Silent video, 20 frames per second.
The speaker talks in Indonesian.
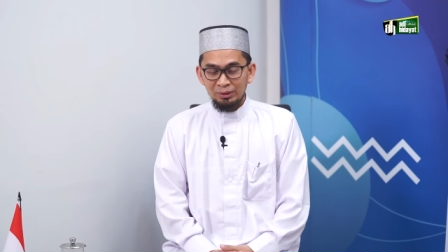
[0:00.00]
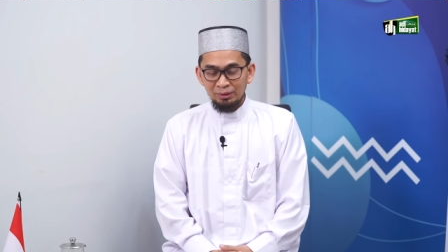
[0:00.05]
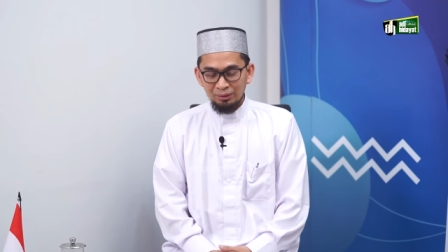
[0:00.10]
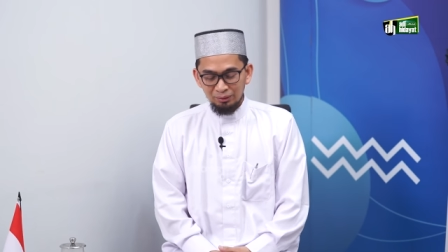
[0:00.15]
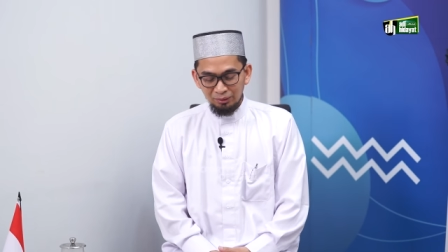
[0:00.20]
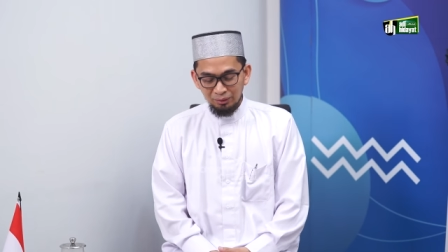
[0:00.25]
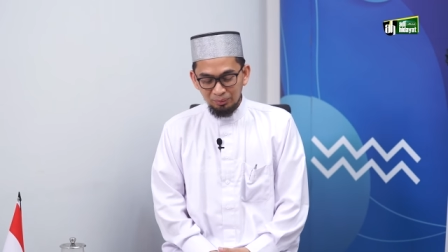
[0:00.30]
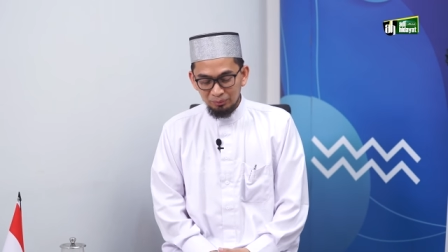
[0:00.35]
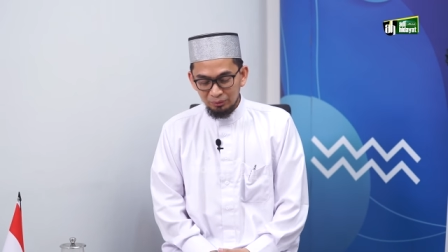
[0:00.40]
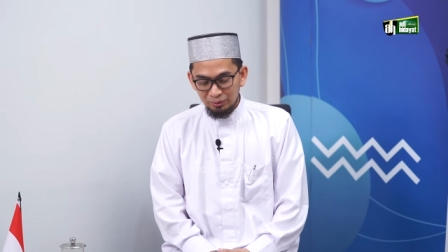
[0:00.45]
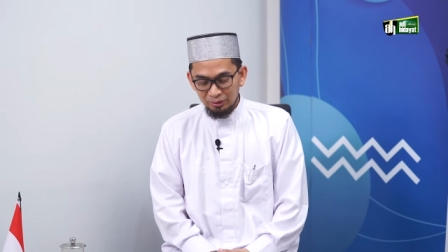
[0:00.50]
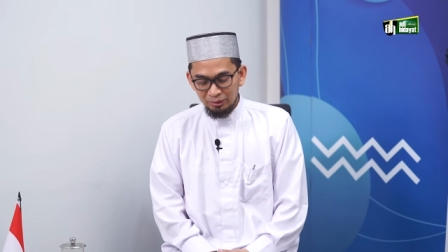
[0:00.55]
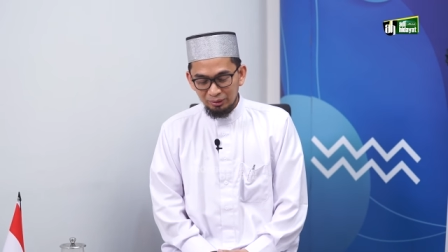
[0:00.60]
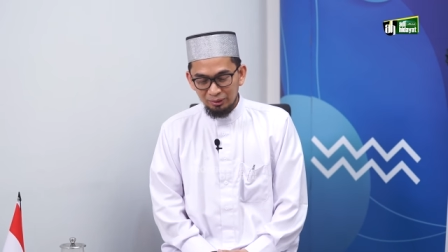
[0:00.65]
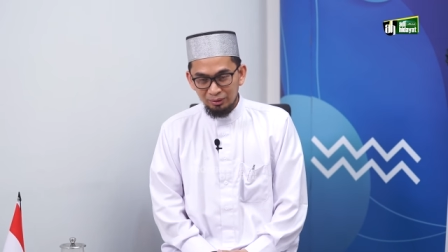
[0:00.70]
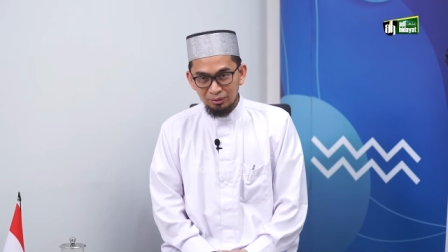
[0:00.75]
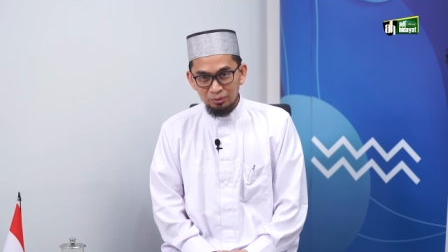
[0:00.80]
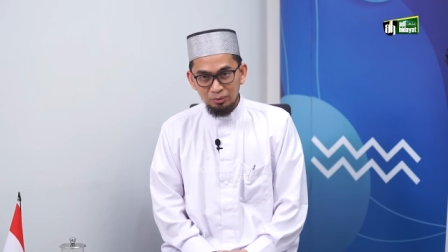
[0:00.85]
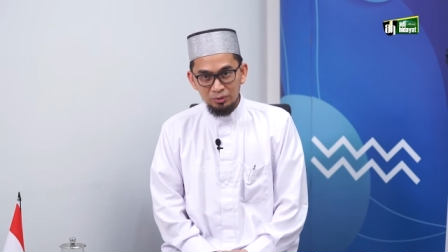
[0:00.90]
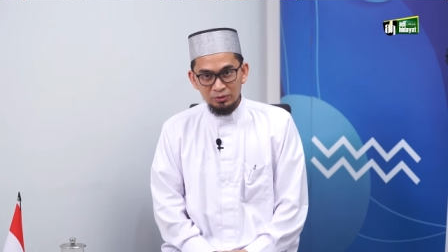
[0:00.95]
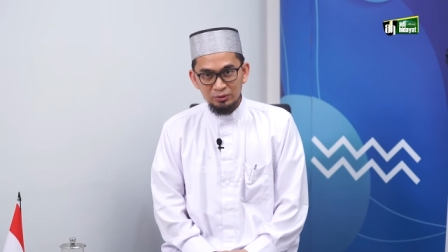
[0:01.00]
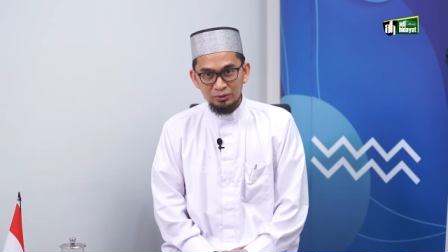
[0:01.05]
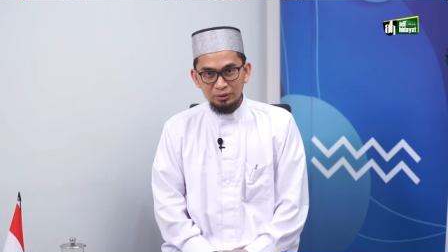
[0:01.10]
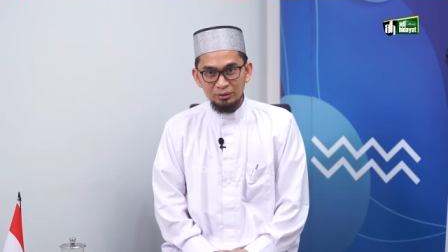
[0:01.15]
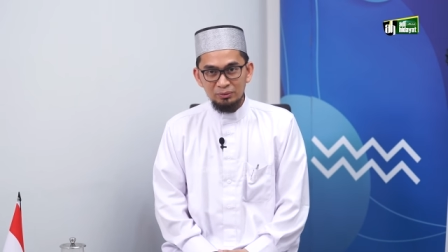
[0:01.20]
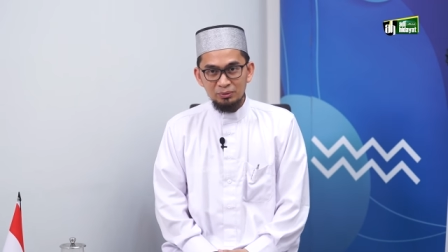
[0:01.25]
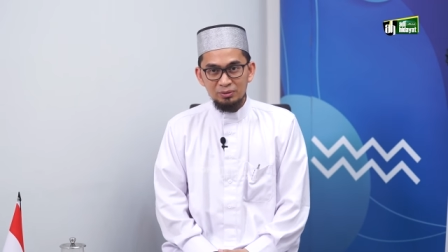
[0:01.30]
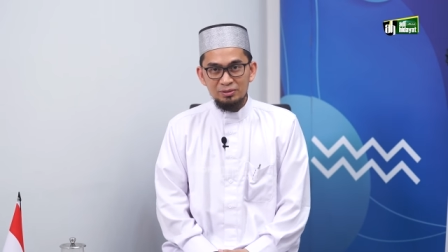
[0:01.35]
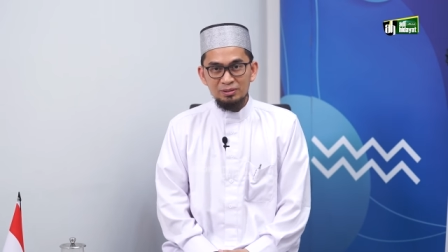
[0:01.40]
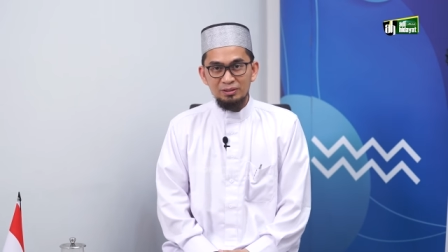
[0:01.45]
Alhamdulillah
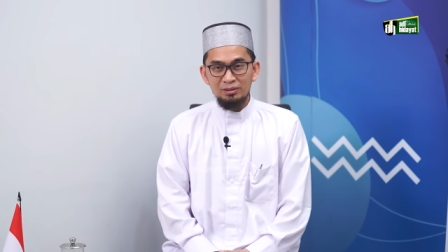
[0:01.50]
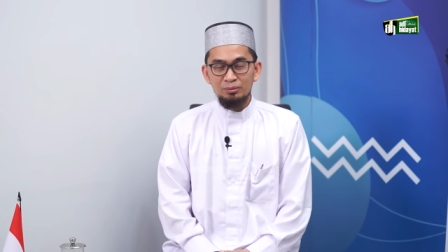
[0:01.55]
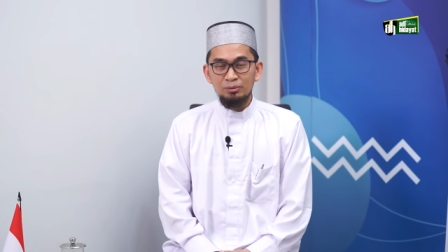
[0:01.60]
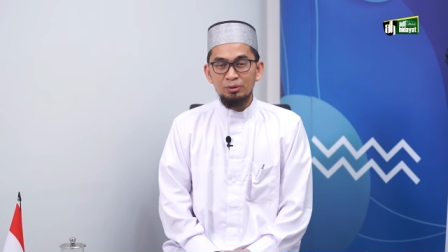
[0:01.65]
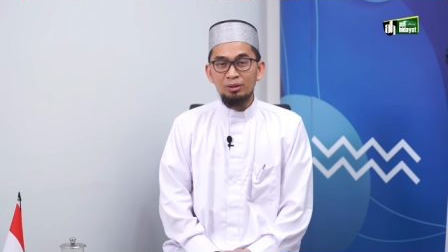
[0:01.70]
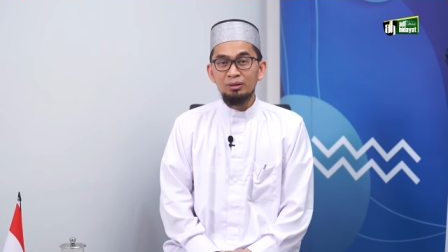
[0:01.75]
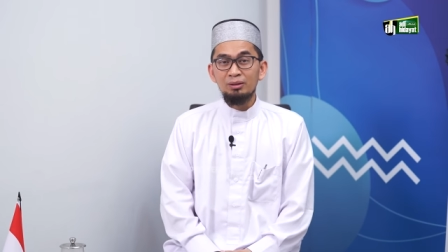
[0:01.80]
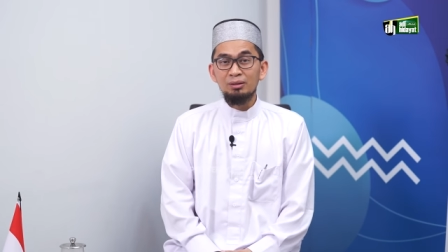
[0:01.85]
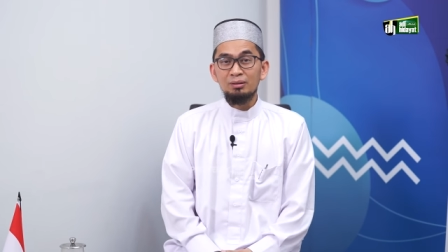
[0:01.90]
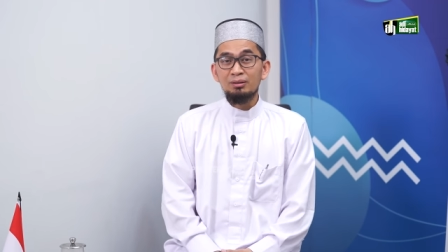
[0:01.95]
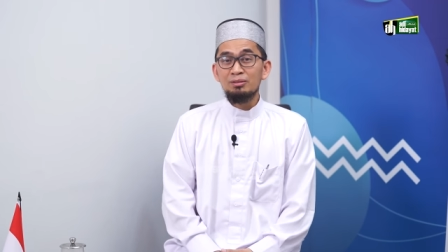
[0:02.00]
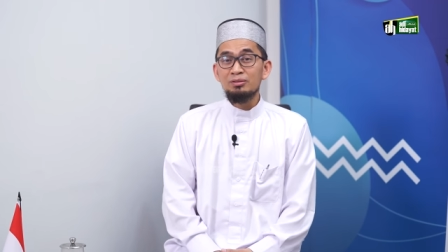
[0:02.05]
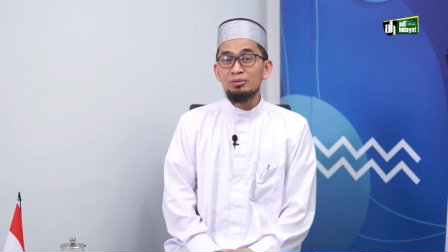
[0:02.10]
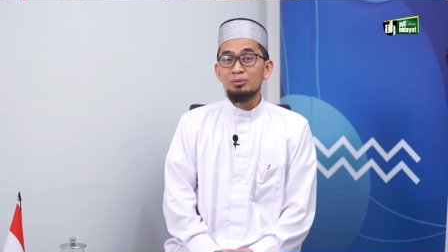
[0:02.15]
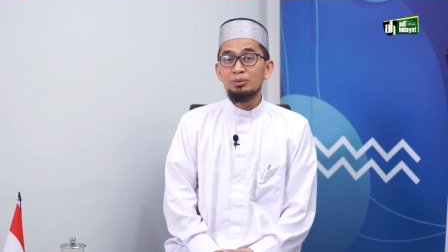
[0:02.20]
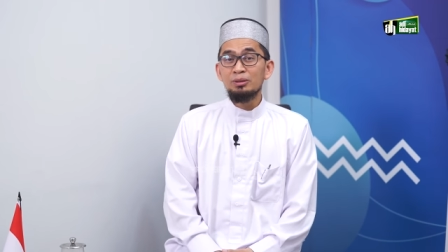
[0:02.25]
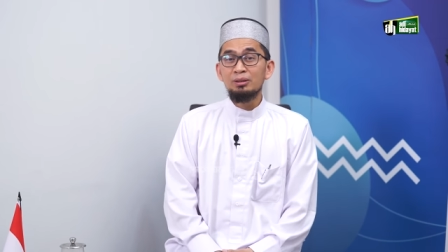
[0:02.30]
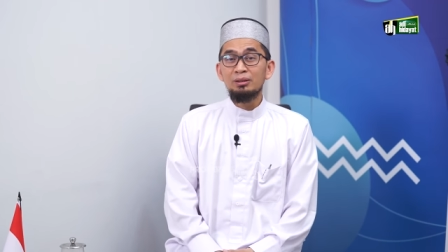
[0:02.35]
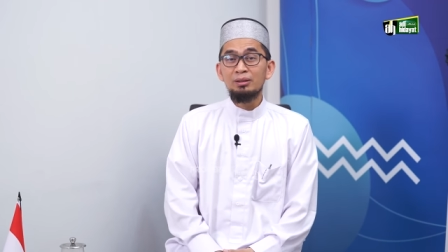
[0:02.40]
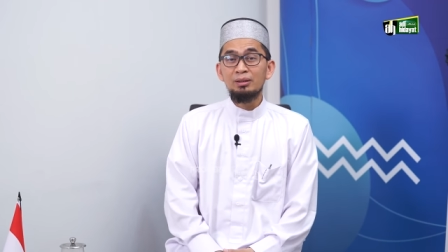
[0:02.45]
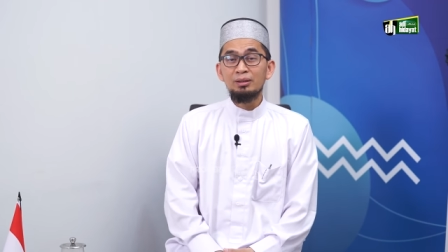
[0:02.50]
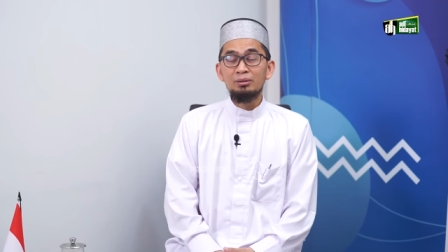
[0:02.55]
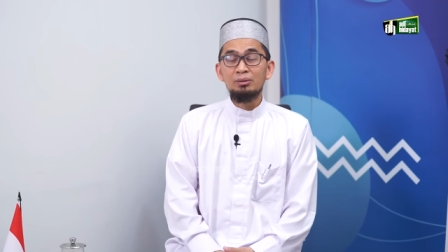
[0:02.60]
wassalatu wassalamu ala Rasulillah